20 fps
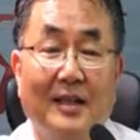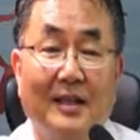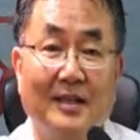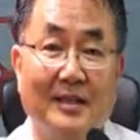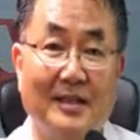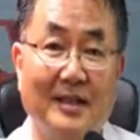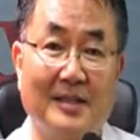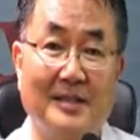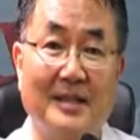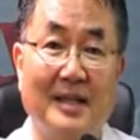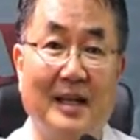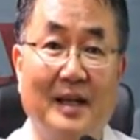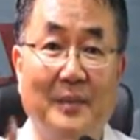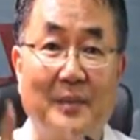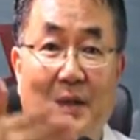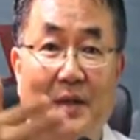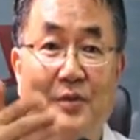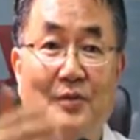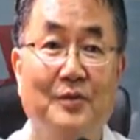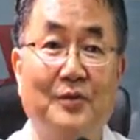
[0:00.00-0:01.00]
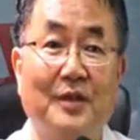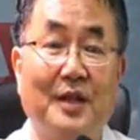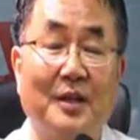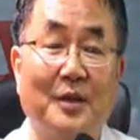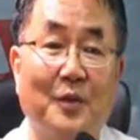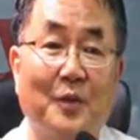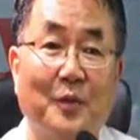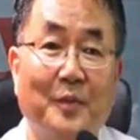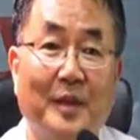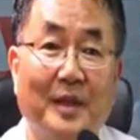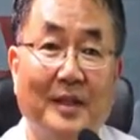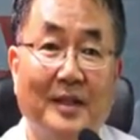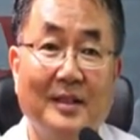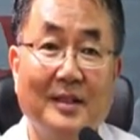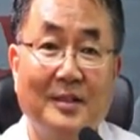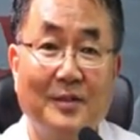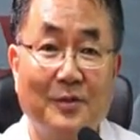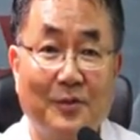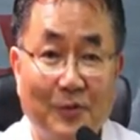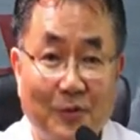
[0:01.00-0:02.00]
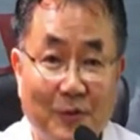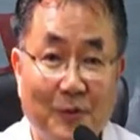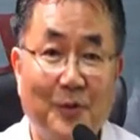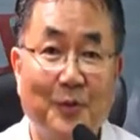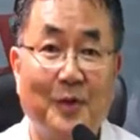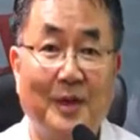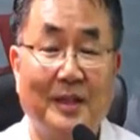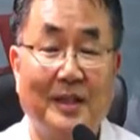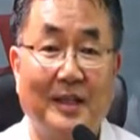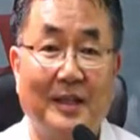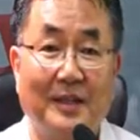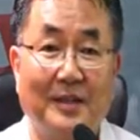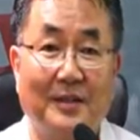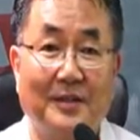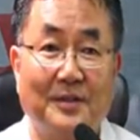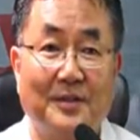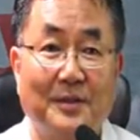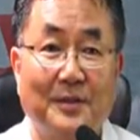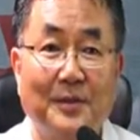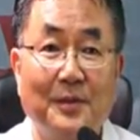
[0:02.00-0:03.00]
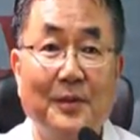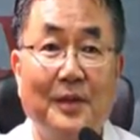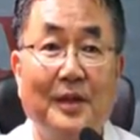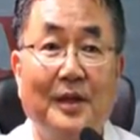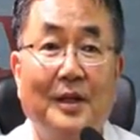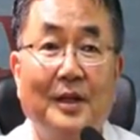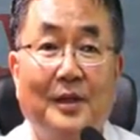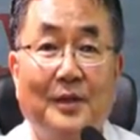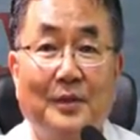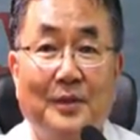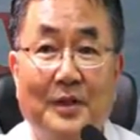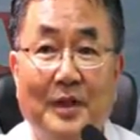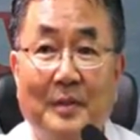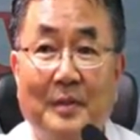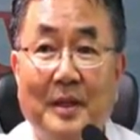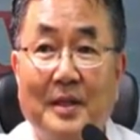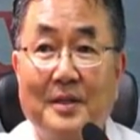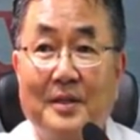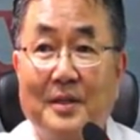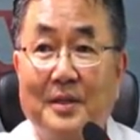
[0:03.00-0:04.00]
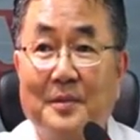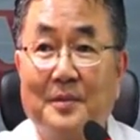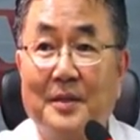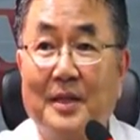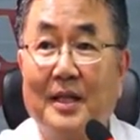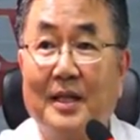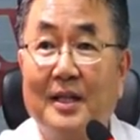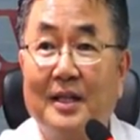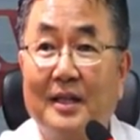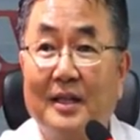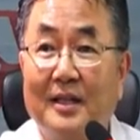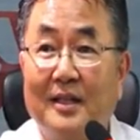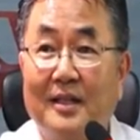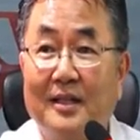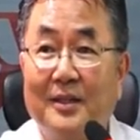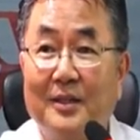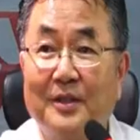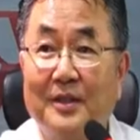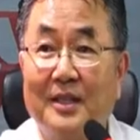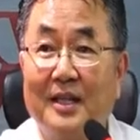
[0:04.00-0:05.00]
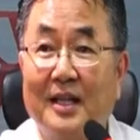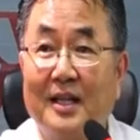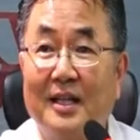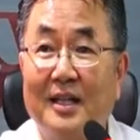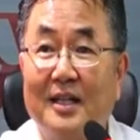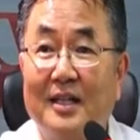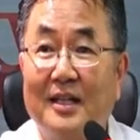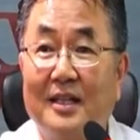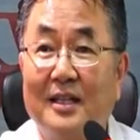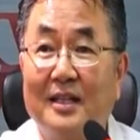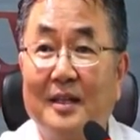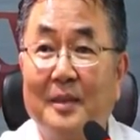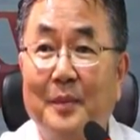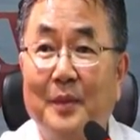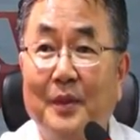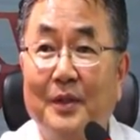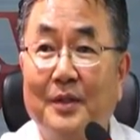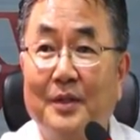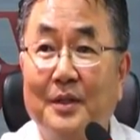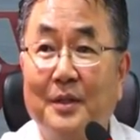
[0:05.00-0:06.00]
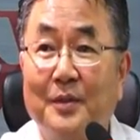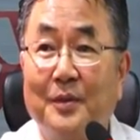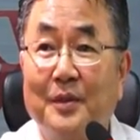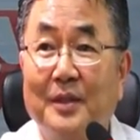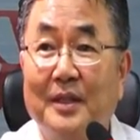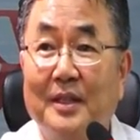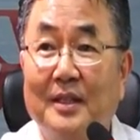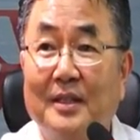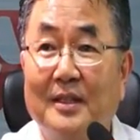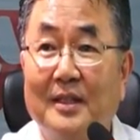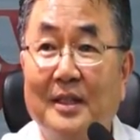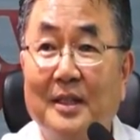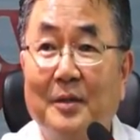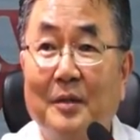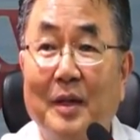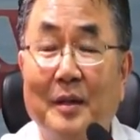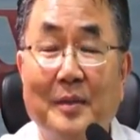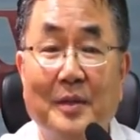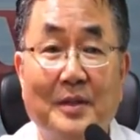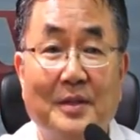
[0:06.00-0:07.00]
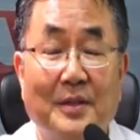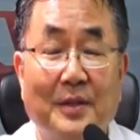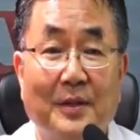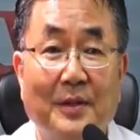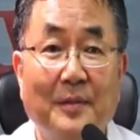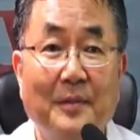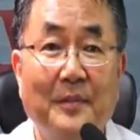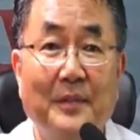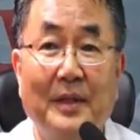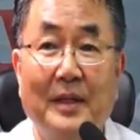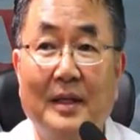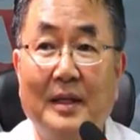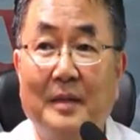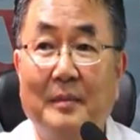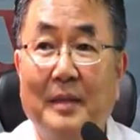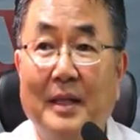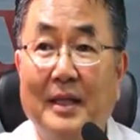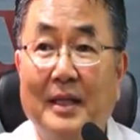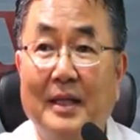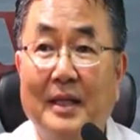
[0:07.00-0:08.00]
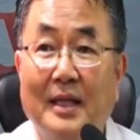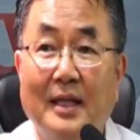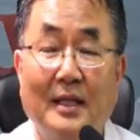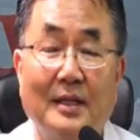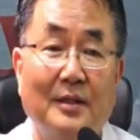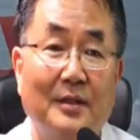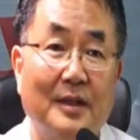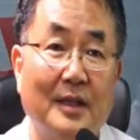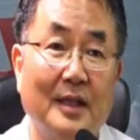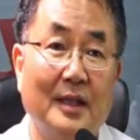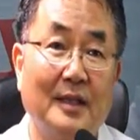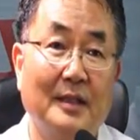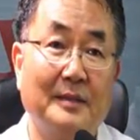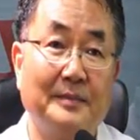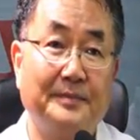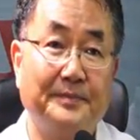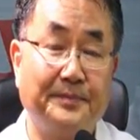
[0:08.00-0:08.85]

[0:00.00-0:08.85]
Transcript: 책상 앞에 두 개를 놓으면은 스튜디오가 되는 것이고 또 제 방처럼 제가 어, 여기다가 아, 보여드리고 있는 이 화면처럼 만약에 이렇게